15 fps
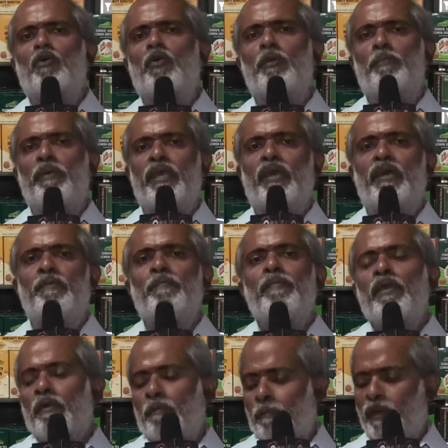குடிப்பீங்க
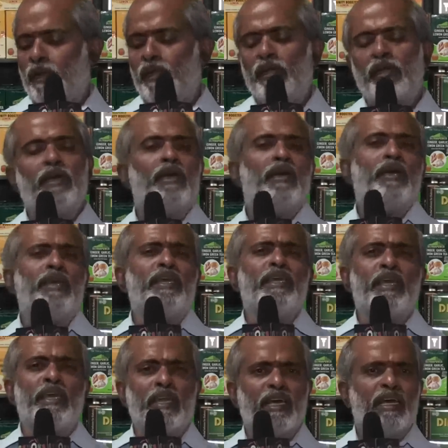பட்டு uh,
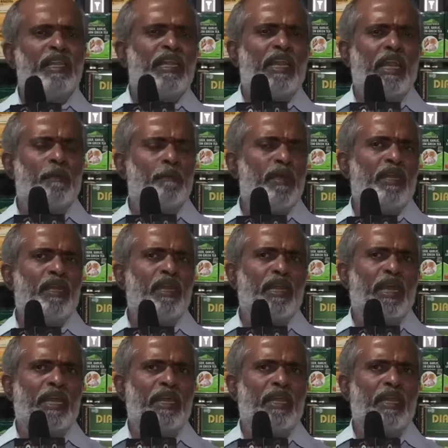இங்கே இருக்கிறது எல்லாமே என்னென்னு
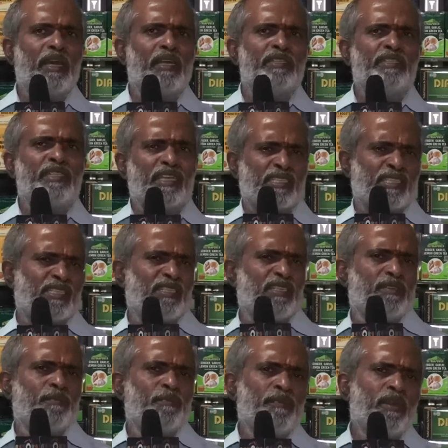கேட்டிங்கன்னா ஜஸ்ட்டு
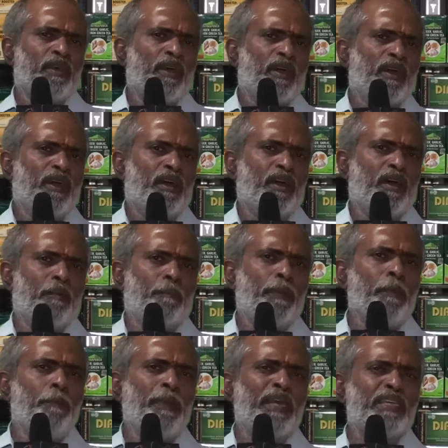
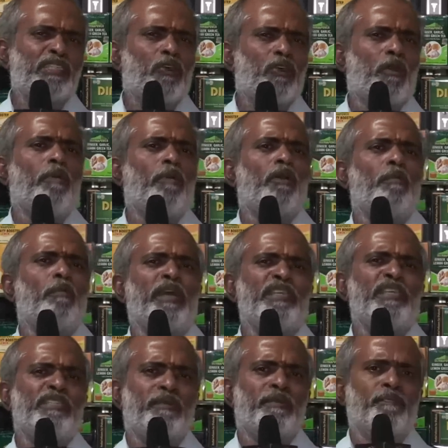ப்ரிப்ரேஷன் uh, ரொம்ப ரொம்ப
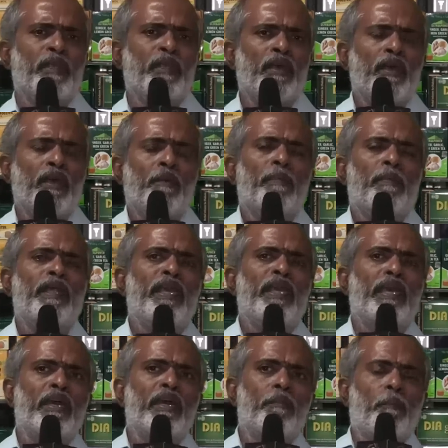ஈஸி பட்
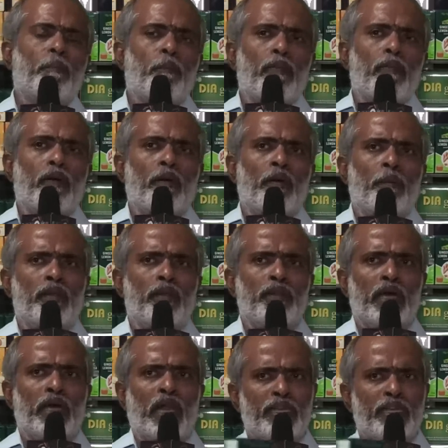எங்கள்
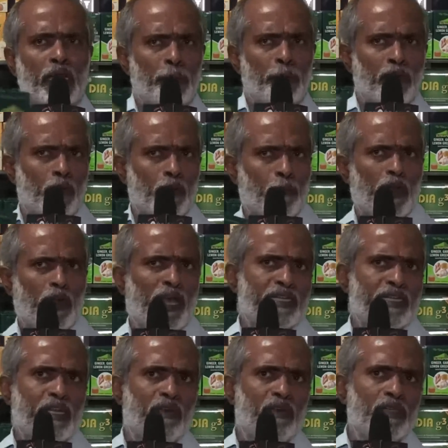இந்த அல்ட்ரா பவர்
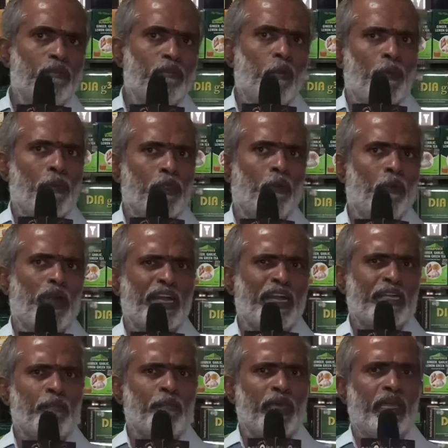ப்ராடக்டில் வந்து முப்பது
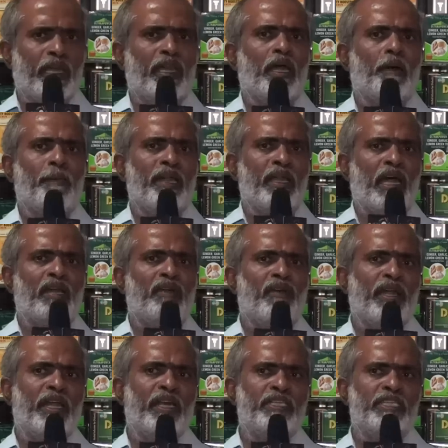ப்ராடக்ட்டுமே என்ன அப்படின்னா
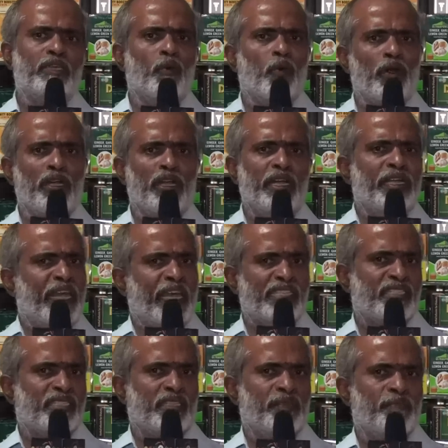அட்வான்டேஜ் ஒன்று
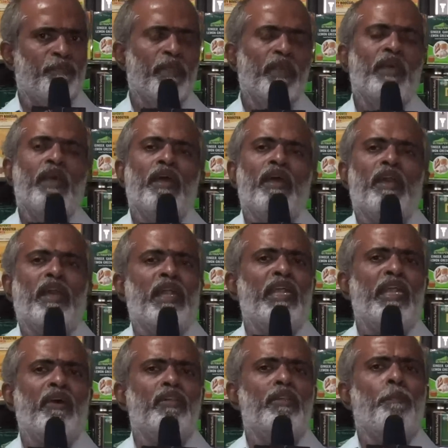டேஸ்ட்டு
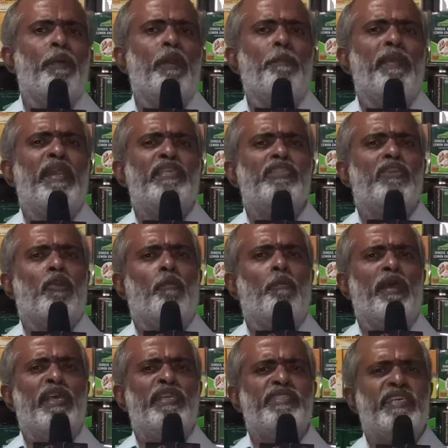ரெண்டாவது ப்ரிப்பரேஷன் ரொம்ப
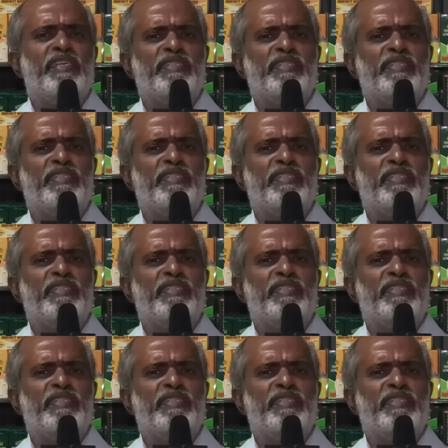ஈஸி